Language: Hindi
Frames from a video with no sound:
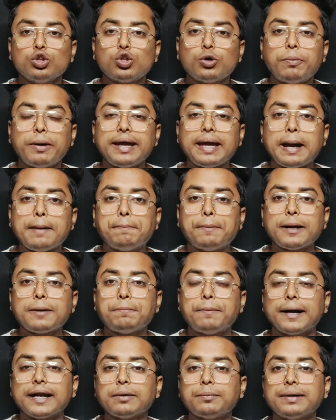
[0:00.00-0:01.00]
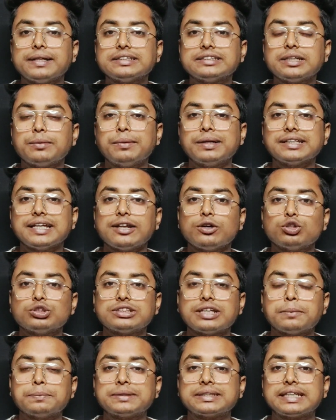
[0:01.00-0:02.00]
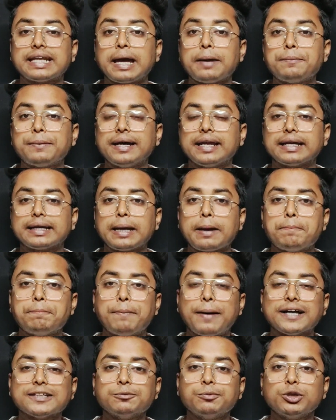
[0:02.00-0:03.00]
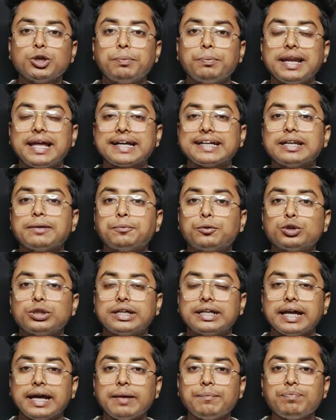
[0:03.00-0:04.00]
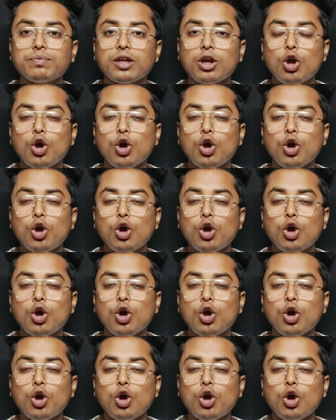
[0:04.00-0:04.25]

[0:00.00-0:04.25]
तो भाई यहाँ पर फटाफट से हमारे चैनल को सब्सक्राइब करके पास में जो बेलाइकन आपको दिख रहा है